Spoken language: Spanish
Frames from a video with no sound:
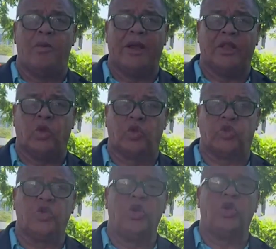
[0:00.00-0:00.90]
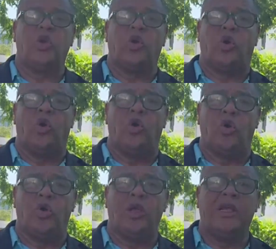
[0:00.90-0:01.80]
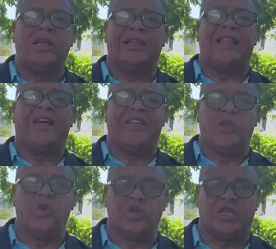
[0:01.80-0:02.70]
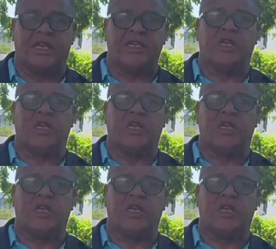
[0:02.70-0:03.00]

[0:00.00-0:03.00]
momentos con las denuncias